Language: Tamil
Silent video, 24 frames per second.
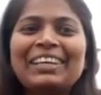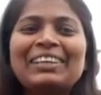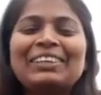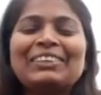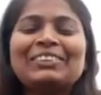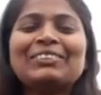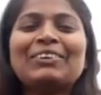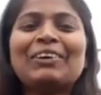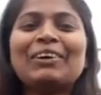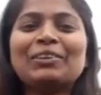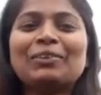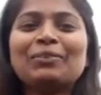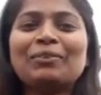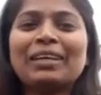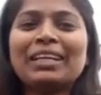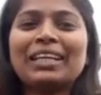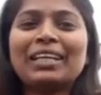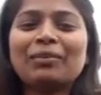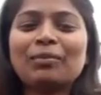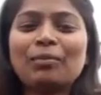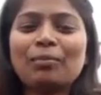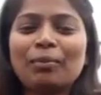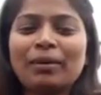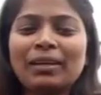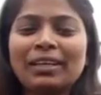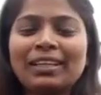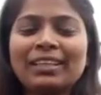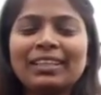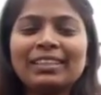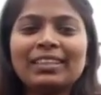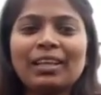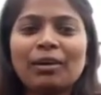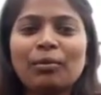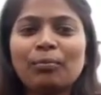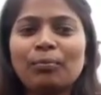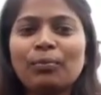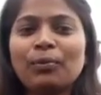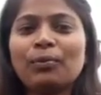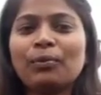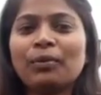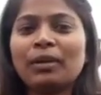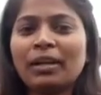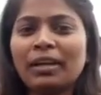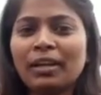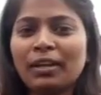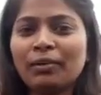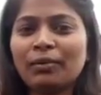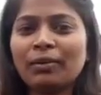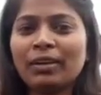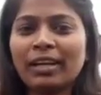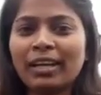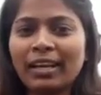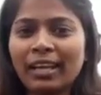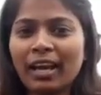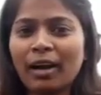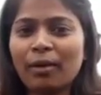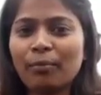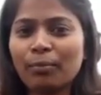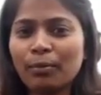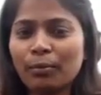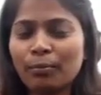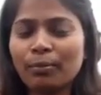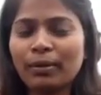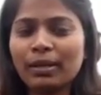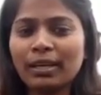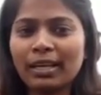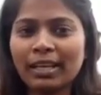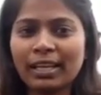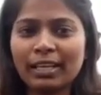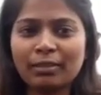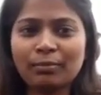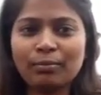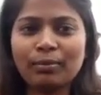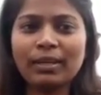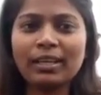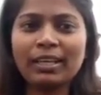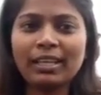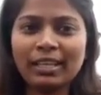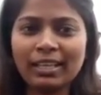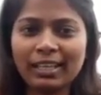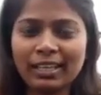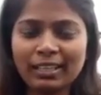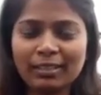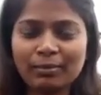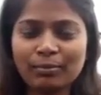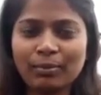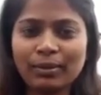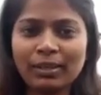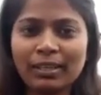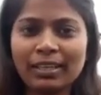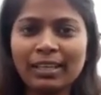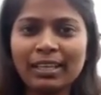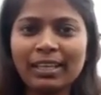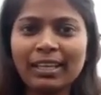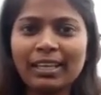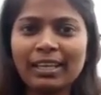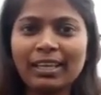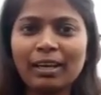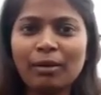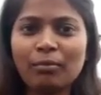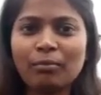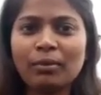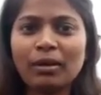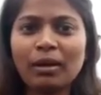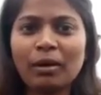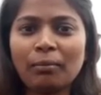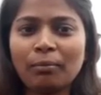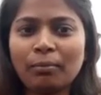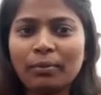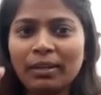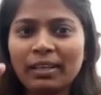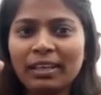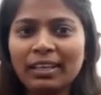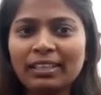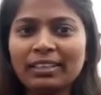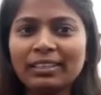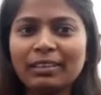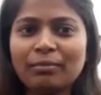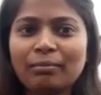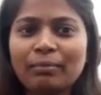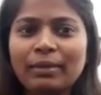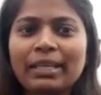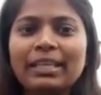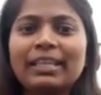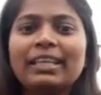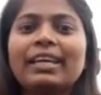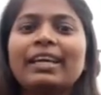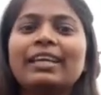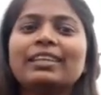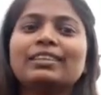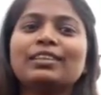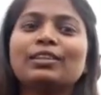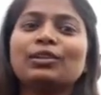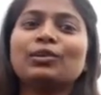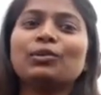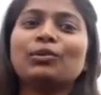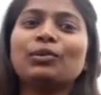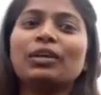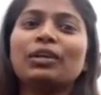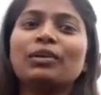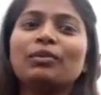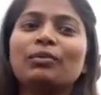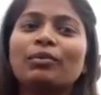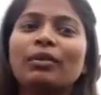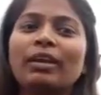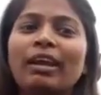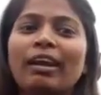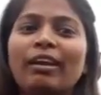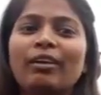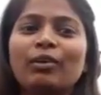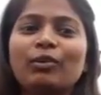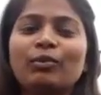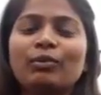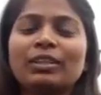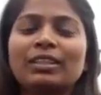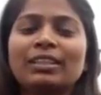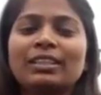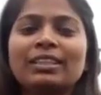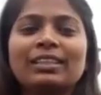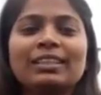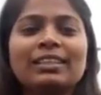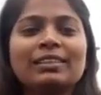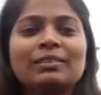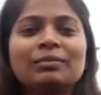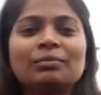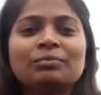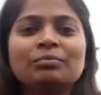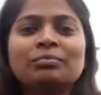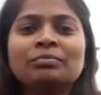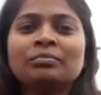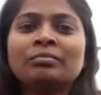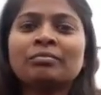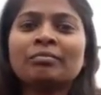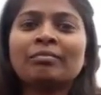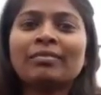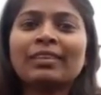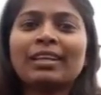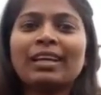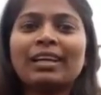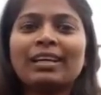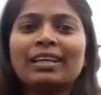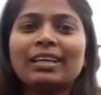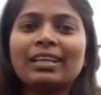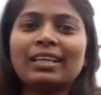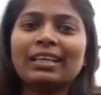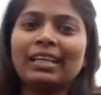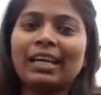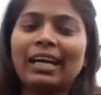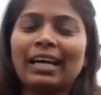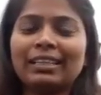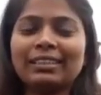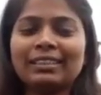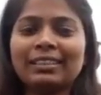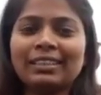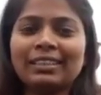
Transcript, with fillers: ஸோ அது மாதிரி நம்ம பண்ணுற தப்பு உடனே உடனே அப்பப்போ கரெக்ட் பண்ணி கரெக்ட் பண்ணி நம்மளை அப்படியே அந்த மெழுகேற்றக்கூடிய ஒரு இடம் வந்து அந்த